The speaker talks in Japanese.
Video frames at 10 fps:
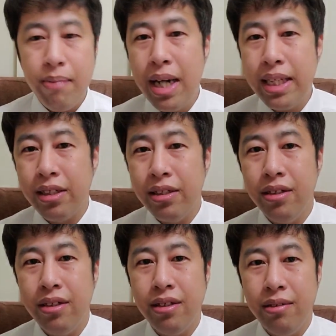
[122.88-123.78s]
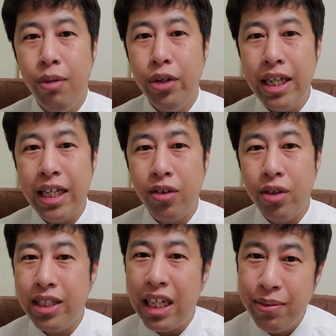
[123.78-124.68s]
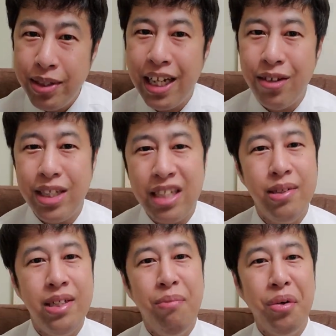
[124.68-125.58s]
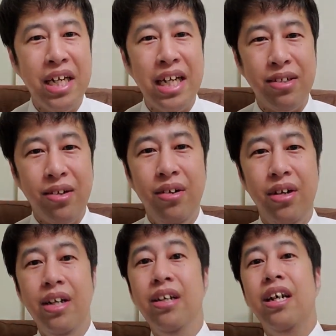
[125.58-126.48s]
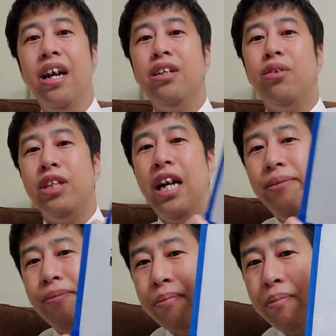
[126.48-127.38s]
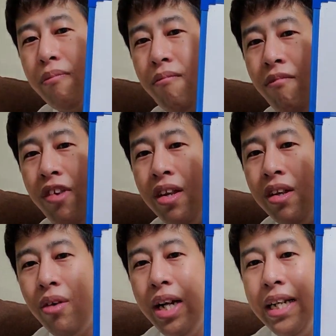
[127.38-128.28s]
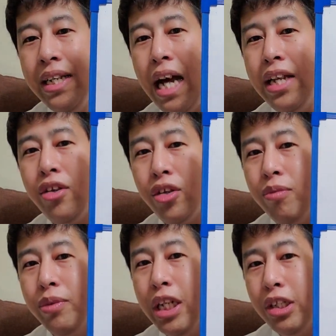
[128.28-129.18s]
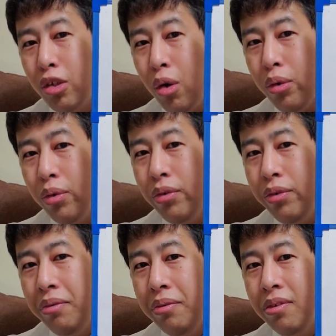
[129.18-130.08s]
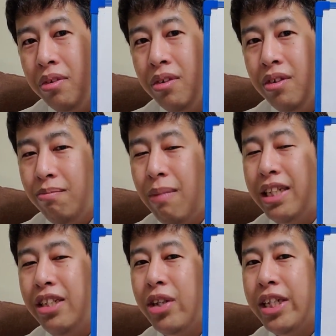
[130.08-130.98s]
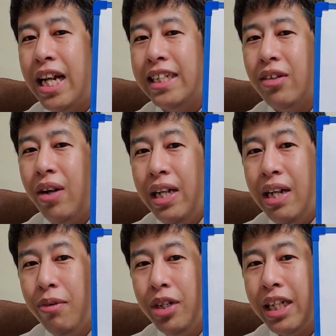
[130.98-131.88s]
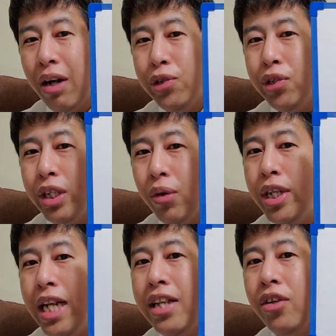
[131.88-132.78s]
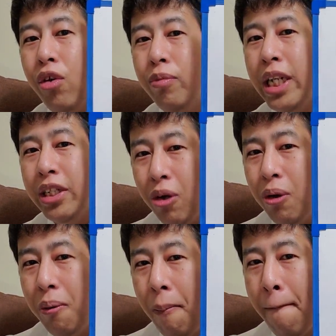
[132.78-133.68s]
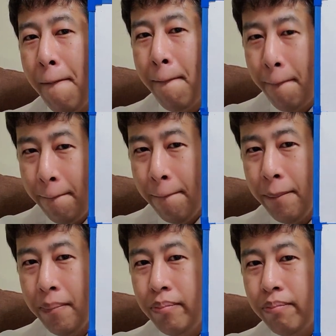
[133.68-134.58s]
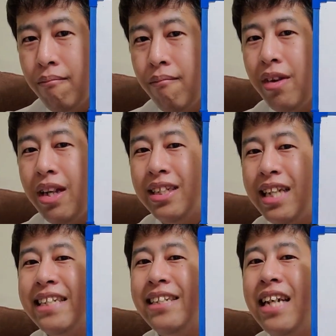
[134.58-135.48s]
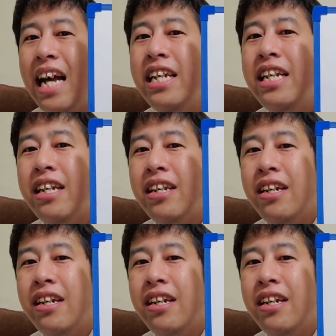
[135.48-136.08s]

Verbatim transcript: あまず、問題出すよ。久しぶりだけど、久しぶりに問題出すよ。はい、こちら。これ、何と読むでしょうまあ、字の汚さとかね、もう一回置いといて、これ何と読むでしょううん。さすがに、